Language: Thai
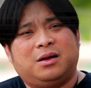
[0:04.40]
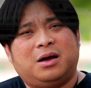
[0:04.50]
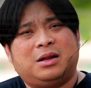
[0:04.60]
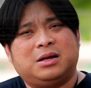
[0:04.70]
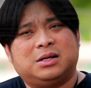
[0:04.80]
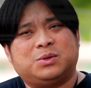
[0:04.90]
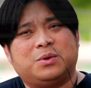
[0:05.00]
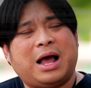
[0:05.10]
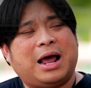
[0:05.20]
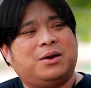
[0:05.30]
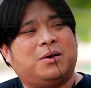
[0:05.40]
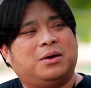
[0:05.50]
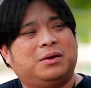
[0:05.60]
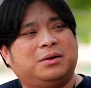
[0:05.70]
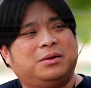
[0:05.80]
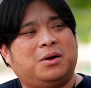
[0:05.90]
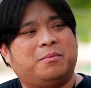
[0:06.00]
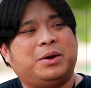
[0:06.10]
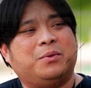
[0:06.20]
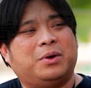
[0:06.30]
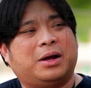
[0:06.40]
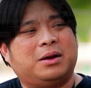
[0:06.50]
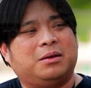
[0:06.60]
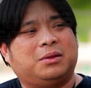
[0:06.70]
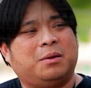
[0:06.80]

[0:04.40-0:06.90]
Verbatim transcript: ก็ถ้าเกิดสงกรานต์เนาะลองไปดูแล้วกัน